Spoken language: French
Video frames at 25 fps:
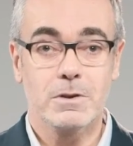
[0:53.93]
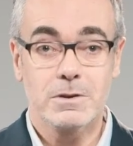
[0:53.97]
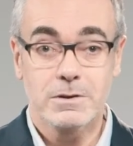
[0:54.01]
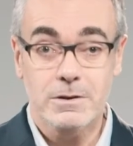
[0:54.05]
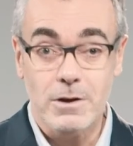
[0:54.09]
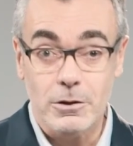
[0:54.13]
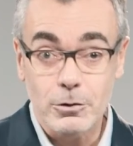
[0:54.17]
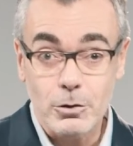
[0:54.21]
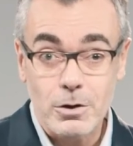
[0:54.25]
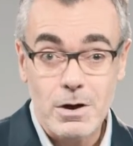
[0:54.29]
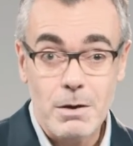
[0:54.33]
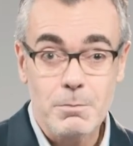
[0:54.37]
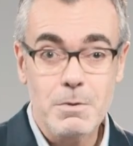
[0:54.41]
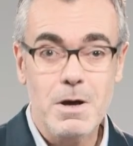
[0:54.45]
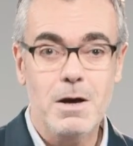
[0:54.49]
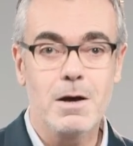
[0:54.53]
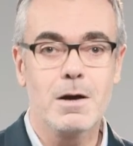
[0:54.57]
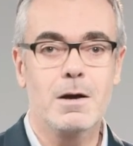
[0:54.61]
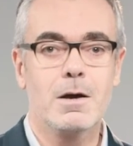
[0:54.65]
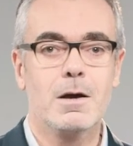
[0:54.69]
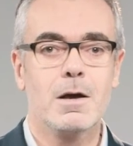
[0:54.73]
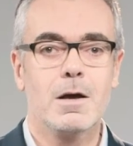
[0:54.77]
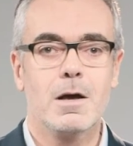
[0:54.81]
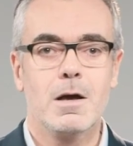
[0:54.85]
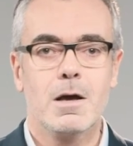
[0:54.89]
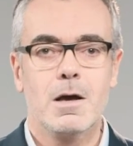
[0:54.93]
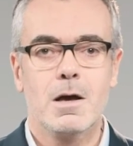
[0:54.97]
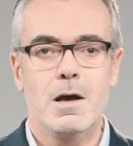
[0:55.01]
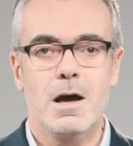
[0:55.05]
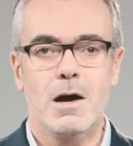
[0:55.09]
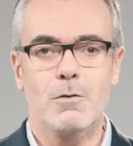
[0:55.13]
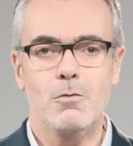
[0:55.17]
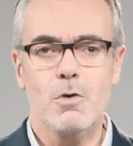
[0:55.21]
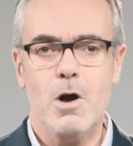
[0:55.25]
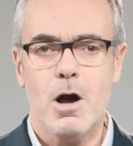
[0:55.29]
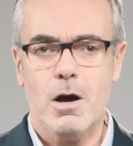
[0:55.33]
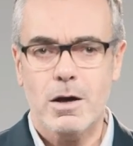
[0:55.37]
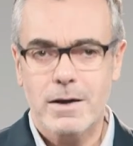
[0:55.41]
Tendre la main
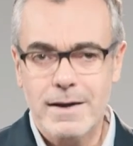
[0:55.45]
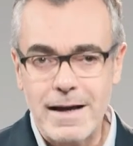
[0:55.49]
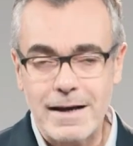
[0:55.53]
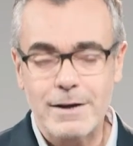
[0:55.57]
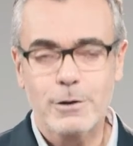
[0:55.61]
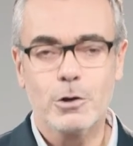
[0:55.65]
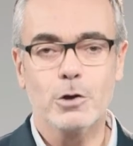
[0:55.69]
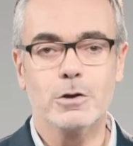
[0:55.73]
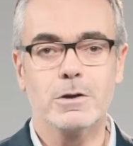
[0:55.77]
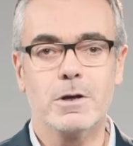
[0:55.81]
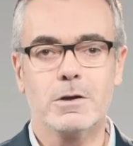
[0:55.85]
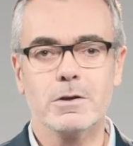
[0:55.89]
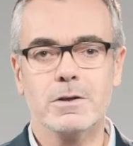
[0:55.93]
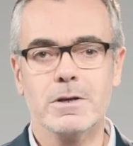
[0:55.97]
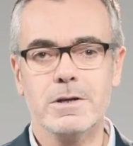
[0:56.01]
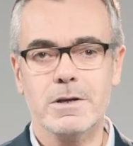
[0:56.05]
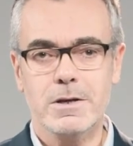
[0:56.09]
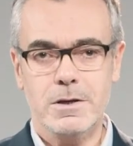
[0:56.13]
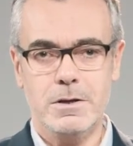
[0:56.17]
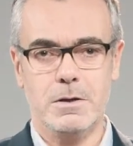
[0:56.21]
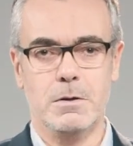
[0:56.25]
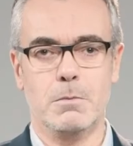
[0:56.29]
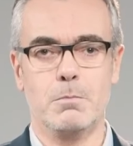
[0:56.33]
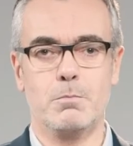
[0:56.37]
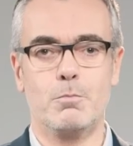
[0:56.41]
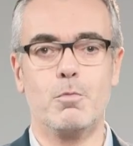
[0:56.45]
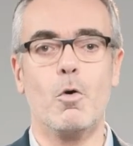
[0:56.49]
Avoir quelqu'un dans le nez